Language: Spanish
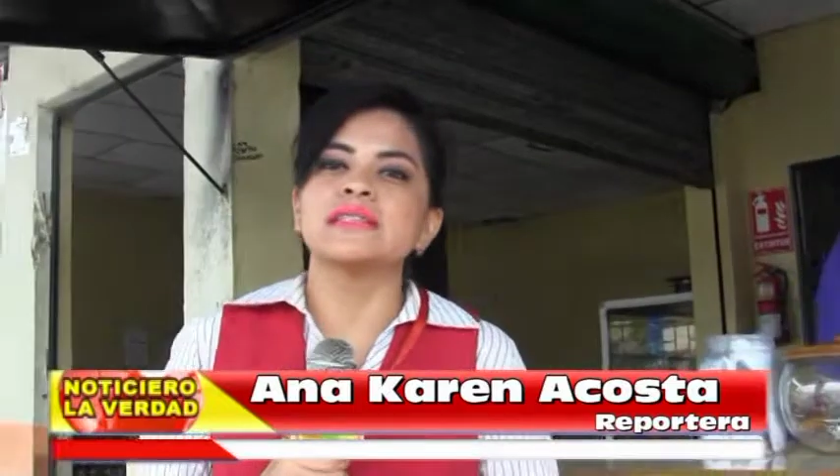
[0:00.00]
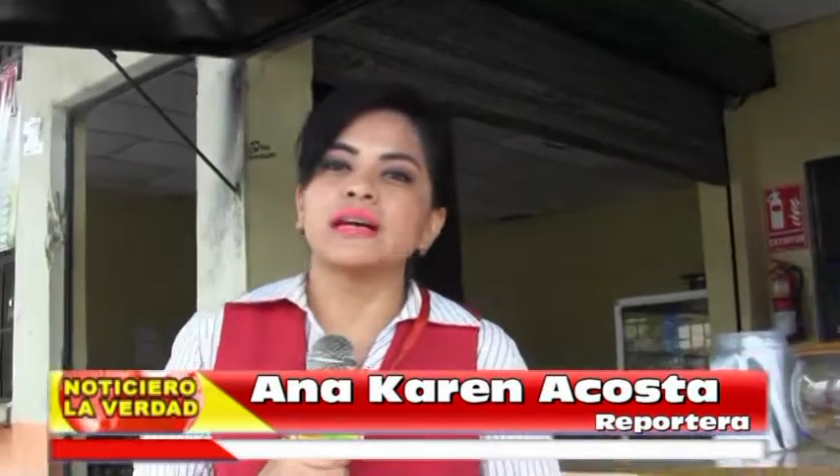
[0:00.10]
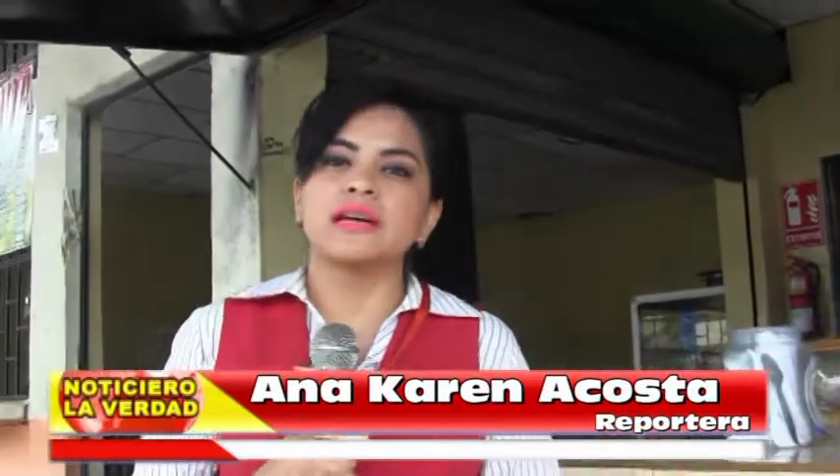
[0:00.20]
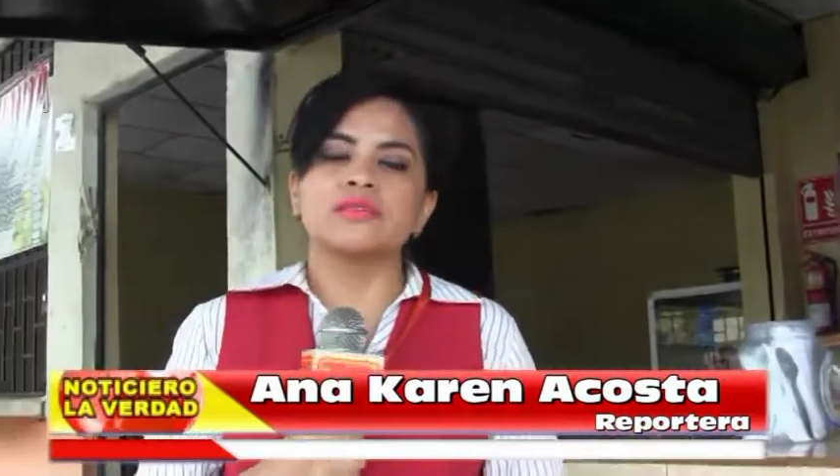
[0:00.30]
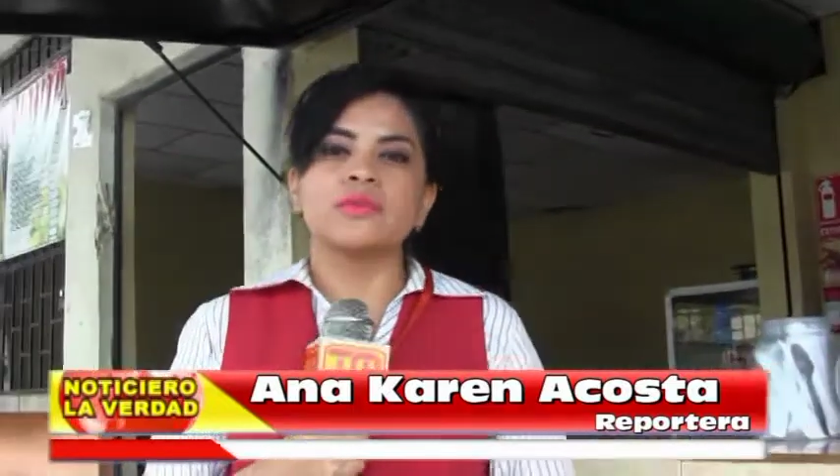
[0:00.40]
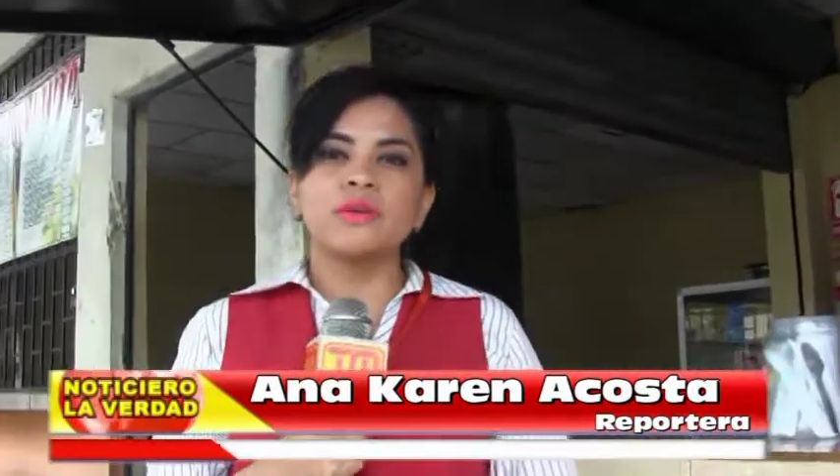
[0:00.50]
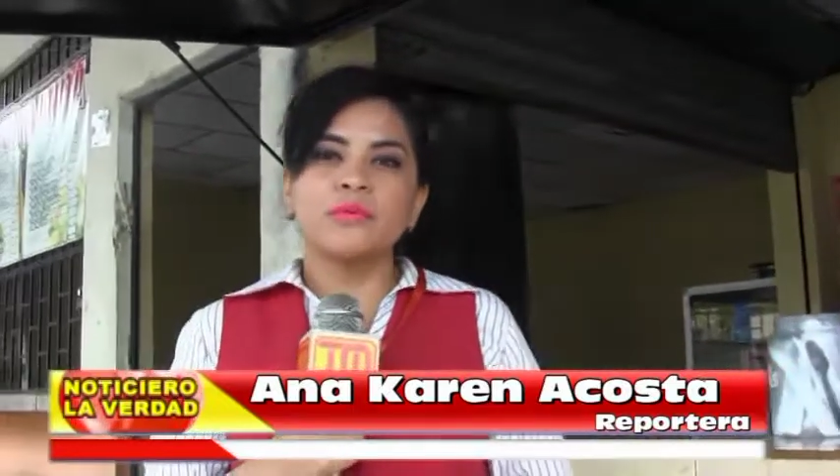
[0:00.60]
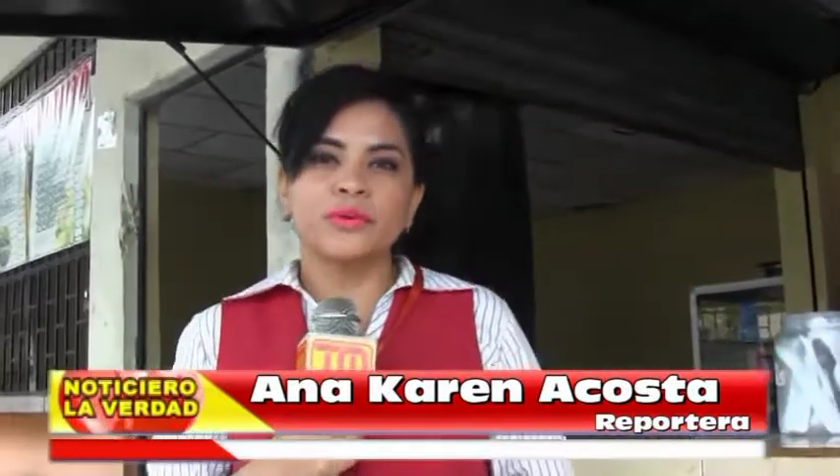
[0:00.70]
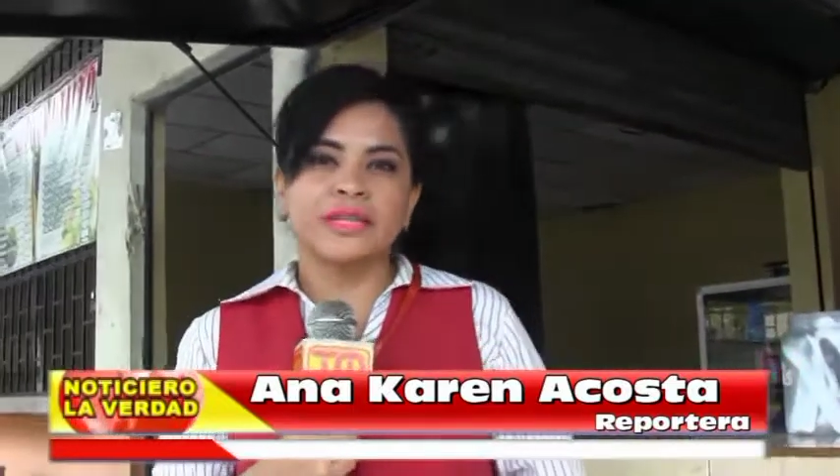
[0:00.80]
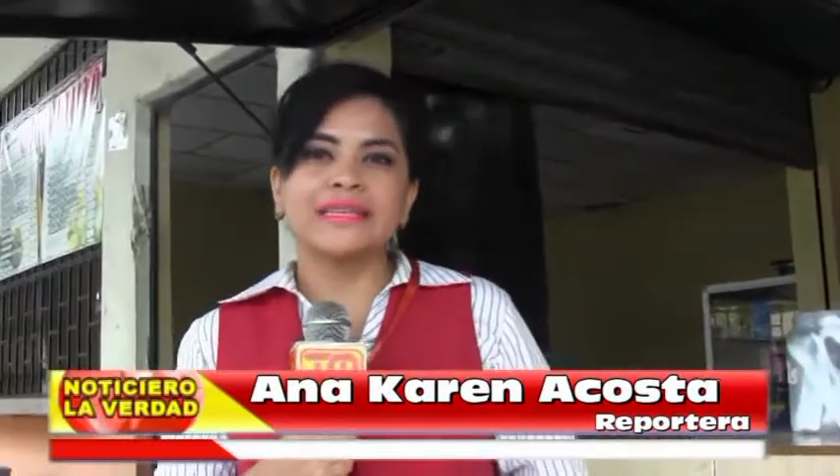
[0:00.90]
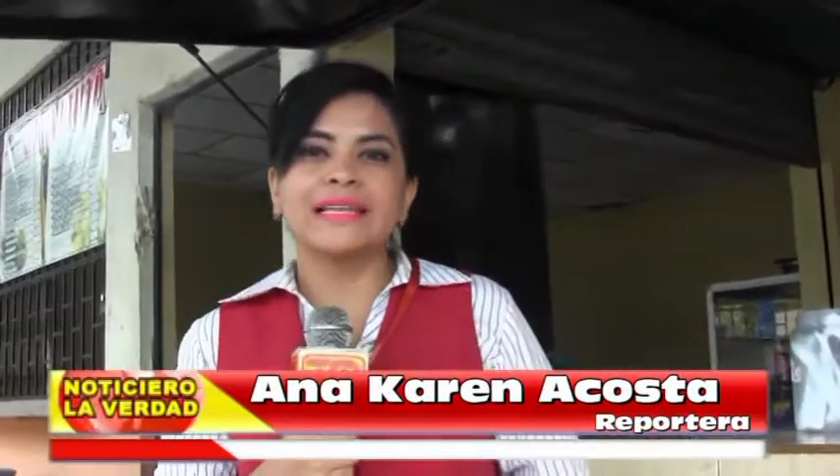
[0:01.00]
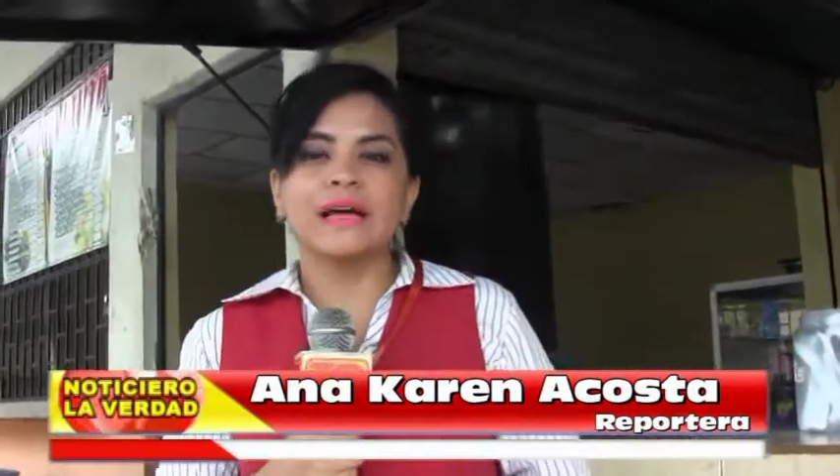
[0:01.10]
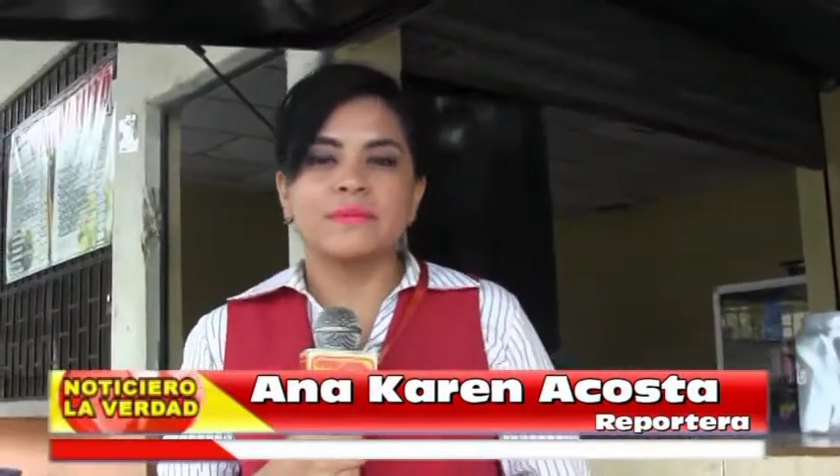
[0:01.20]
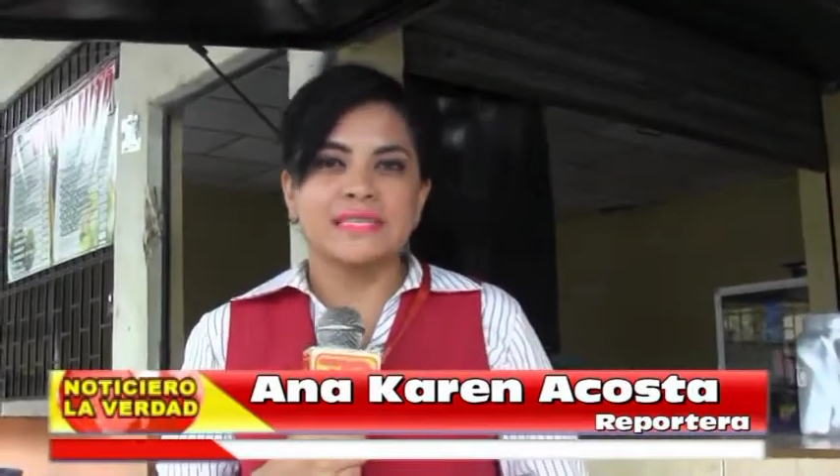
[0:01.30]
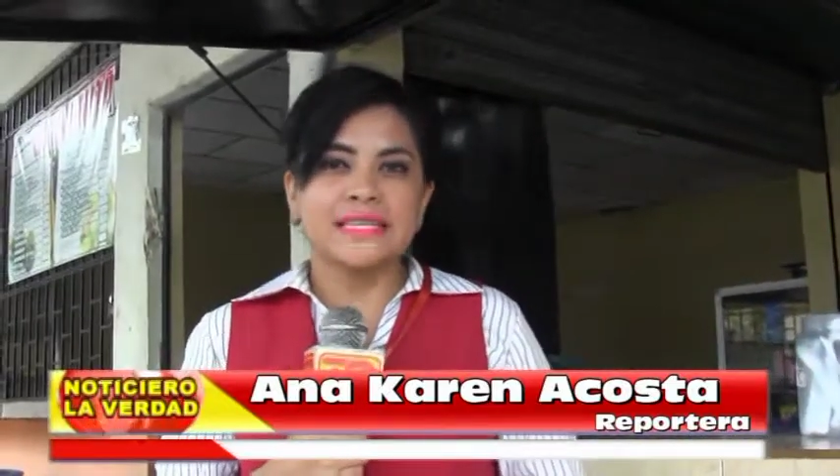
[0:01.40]
destaca que son importantes
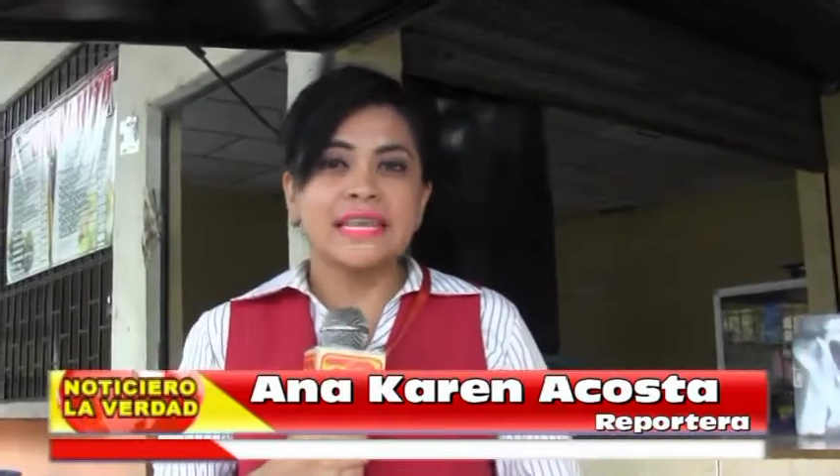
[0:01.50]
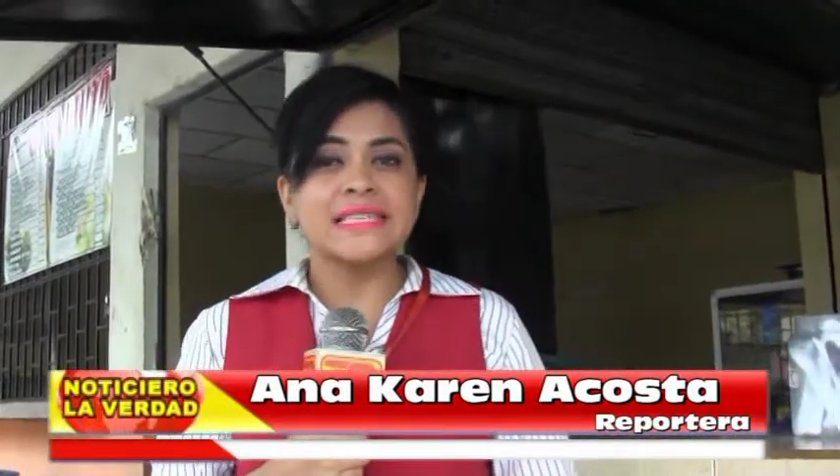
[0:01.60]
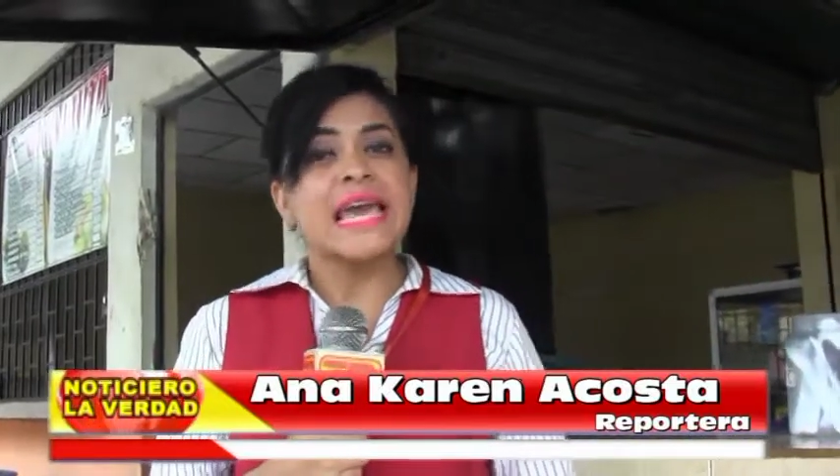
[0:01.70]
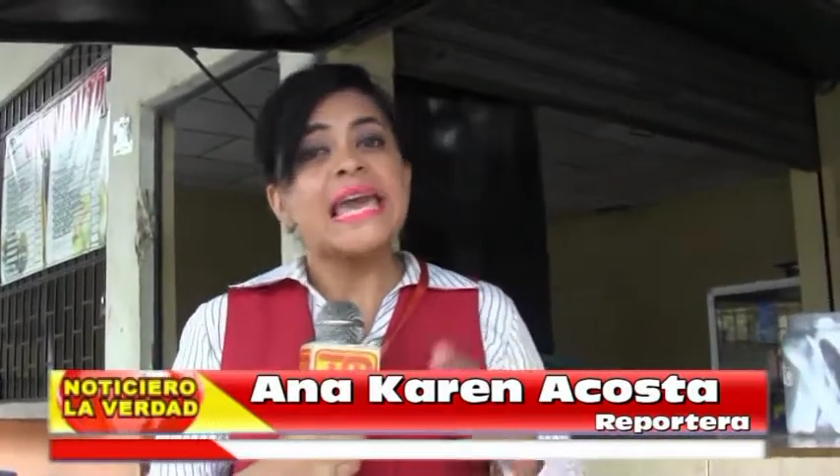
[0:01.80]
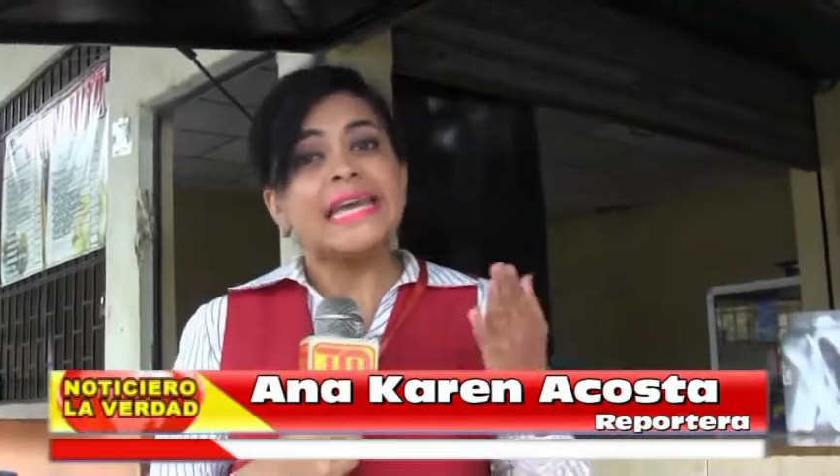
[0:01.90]
las visitas